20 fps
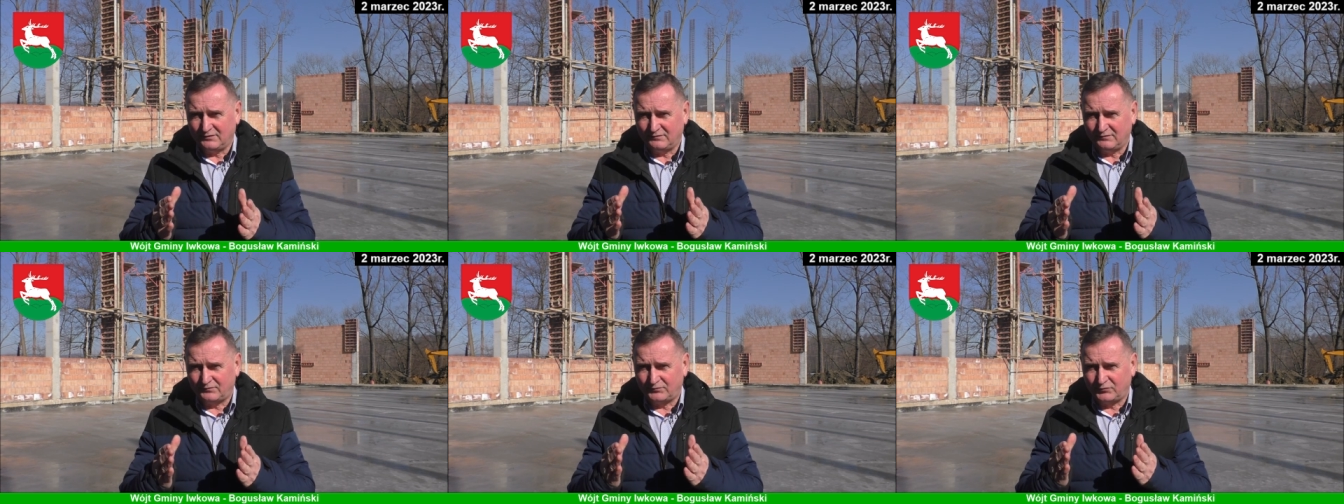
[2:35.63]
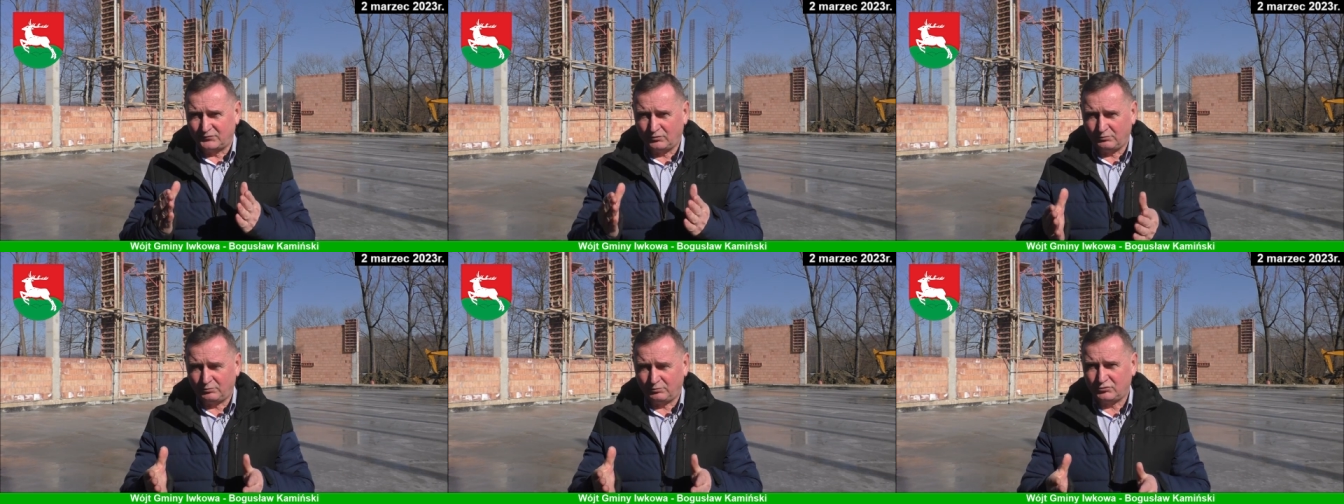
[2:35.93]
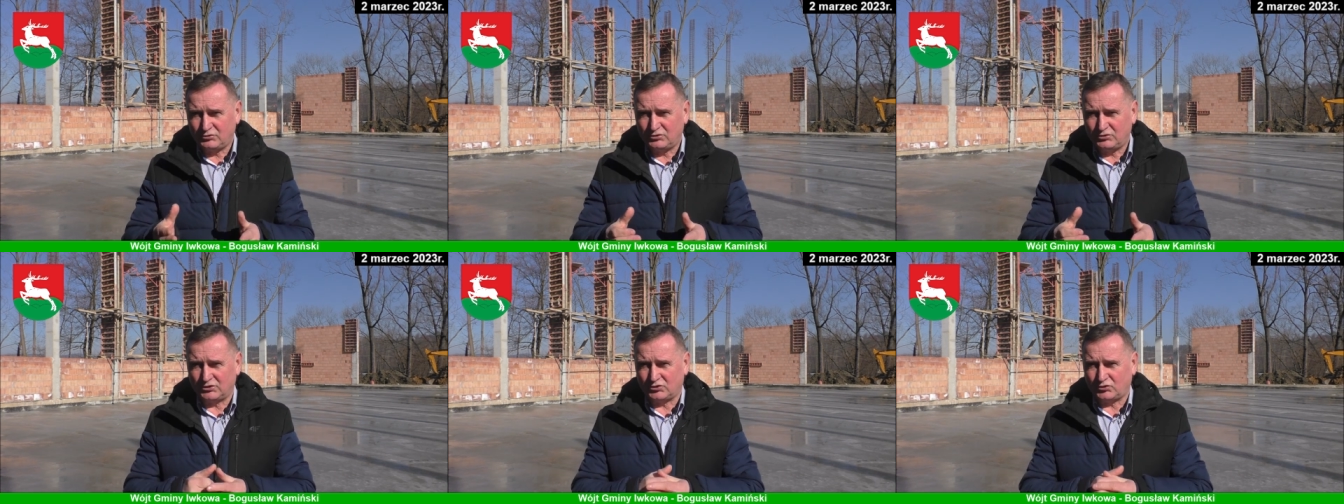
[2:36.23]
w
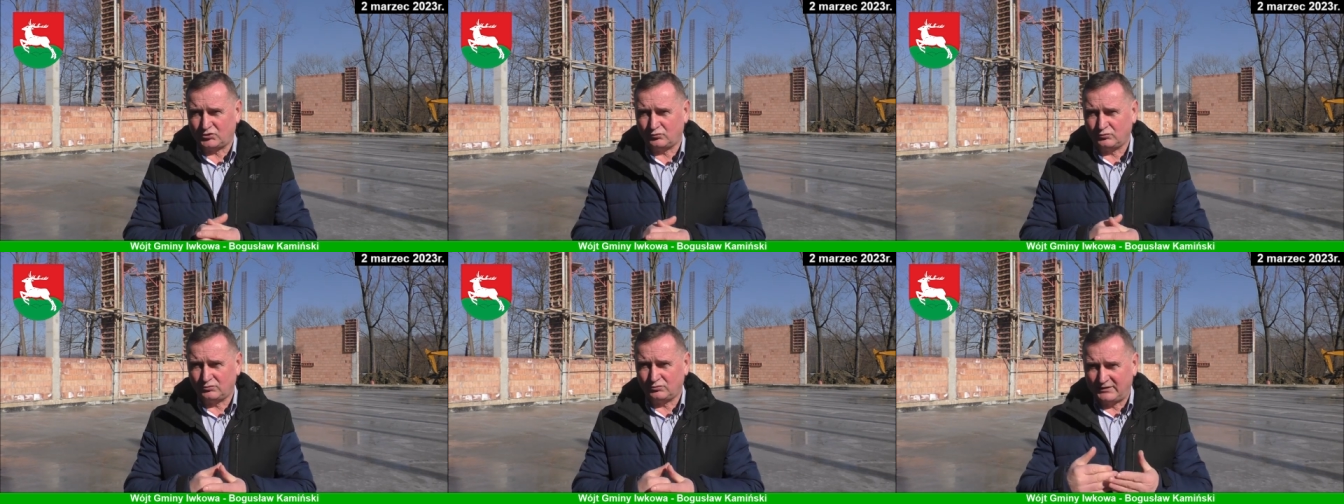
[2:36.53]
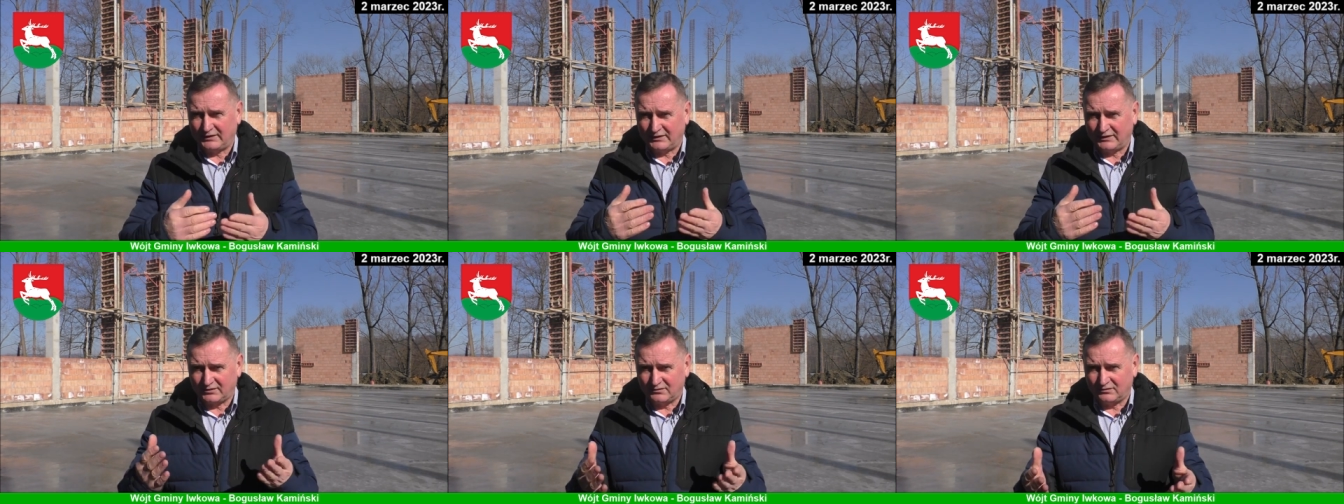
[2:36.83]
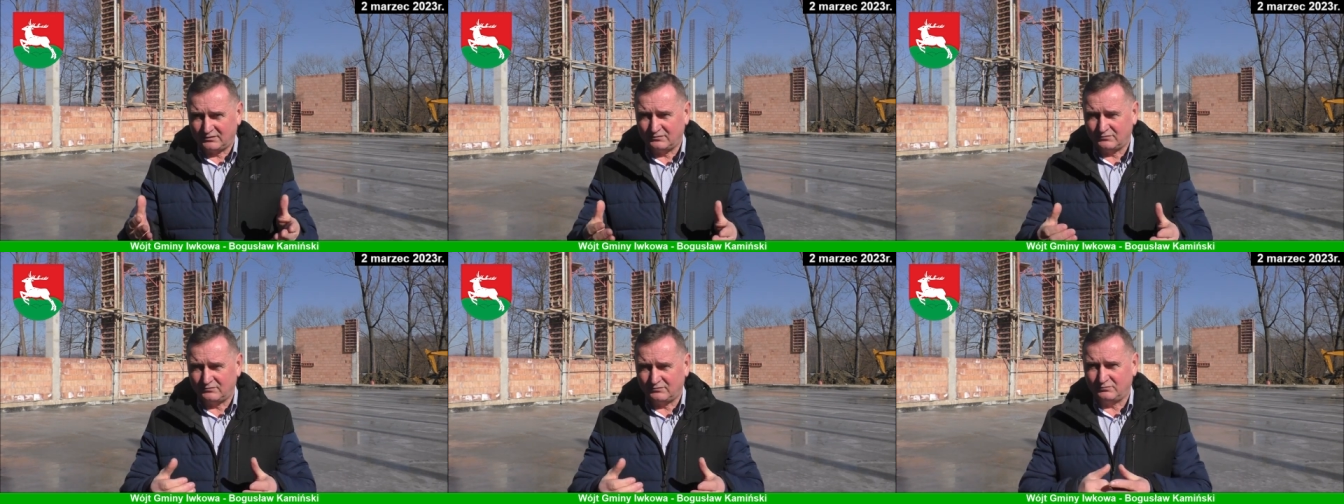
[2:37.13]
Dobrocieszu dla
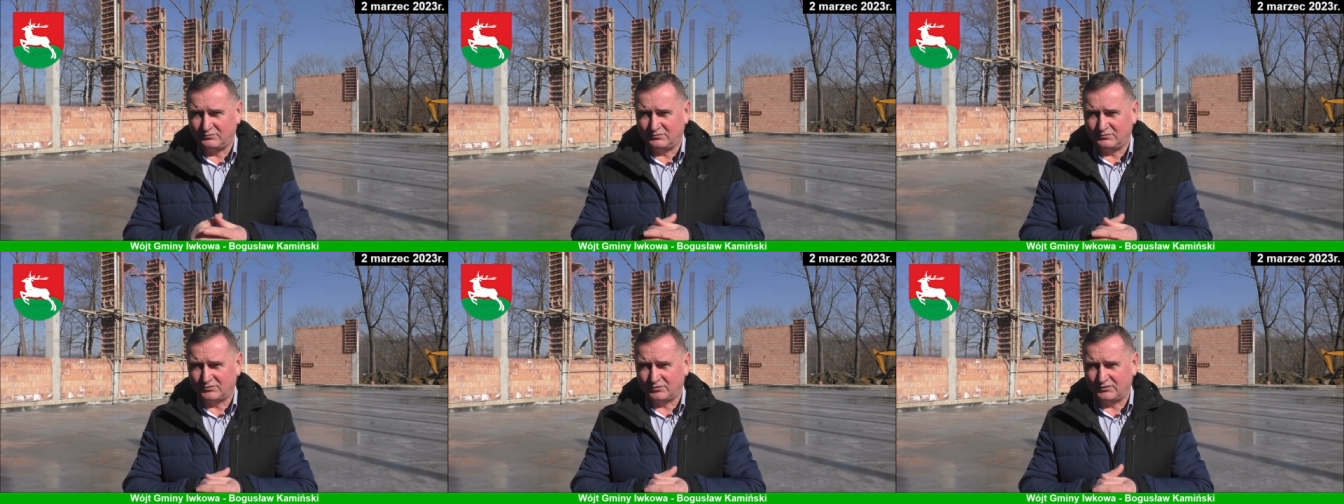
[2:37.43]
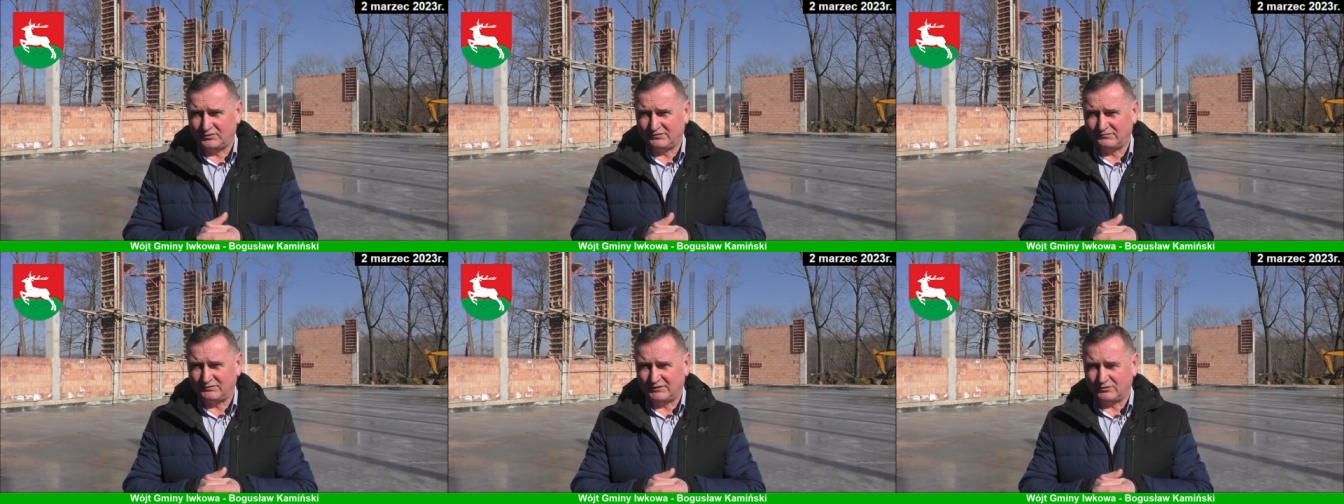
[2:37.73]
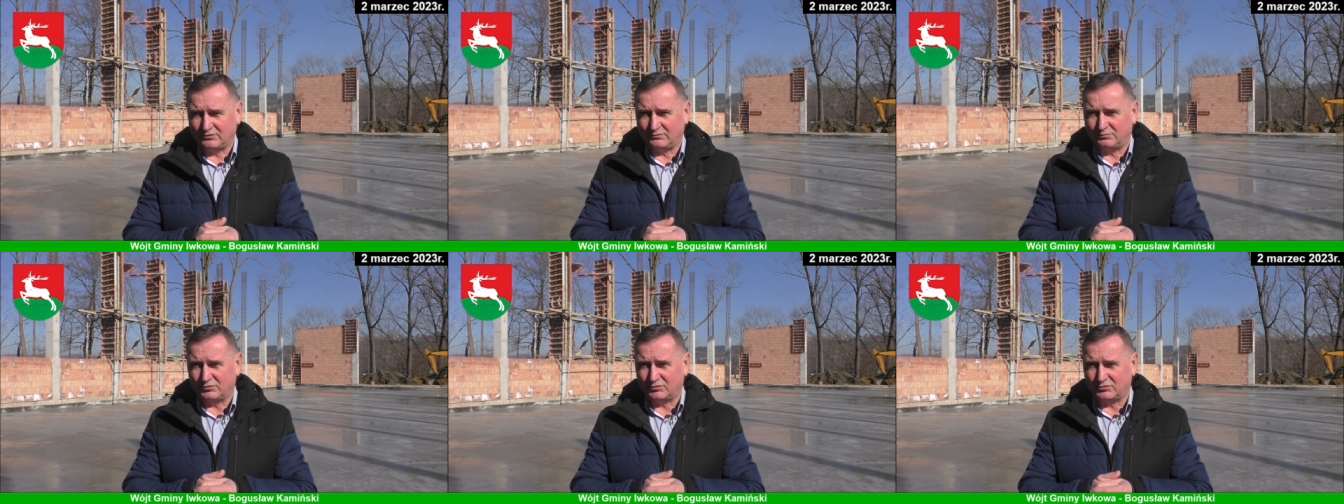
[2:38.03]

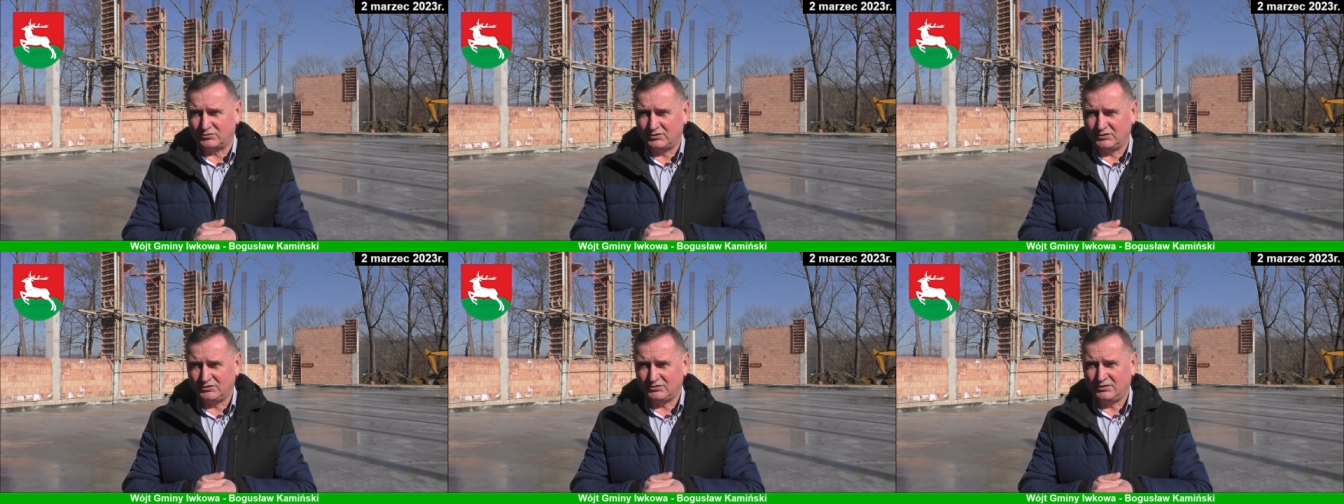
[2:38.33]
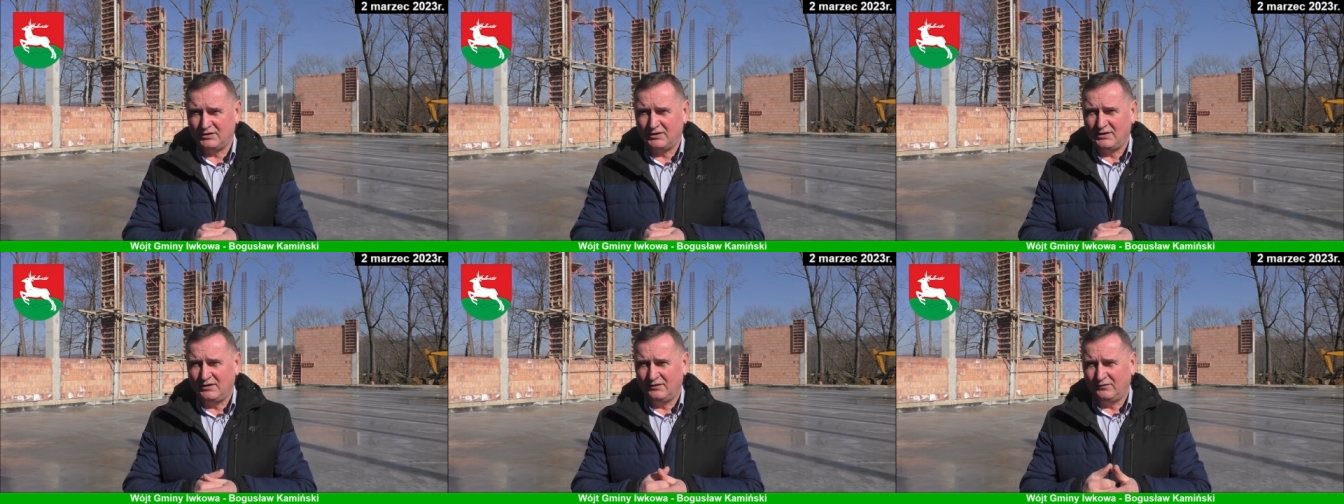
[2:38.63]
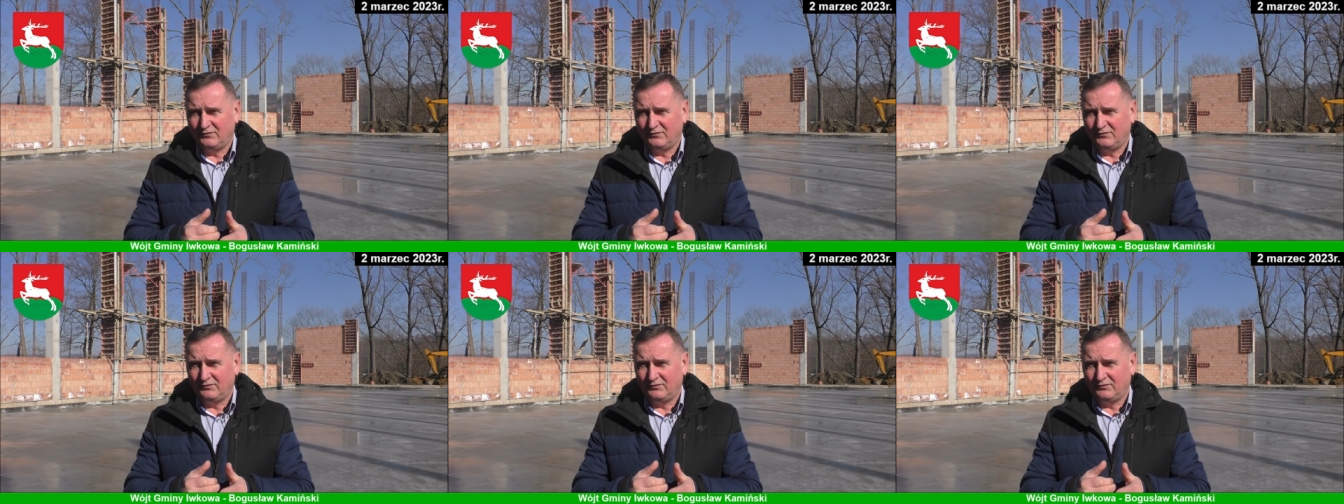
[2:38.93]
Sołectwa Dobrocież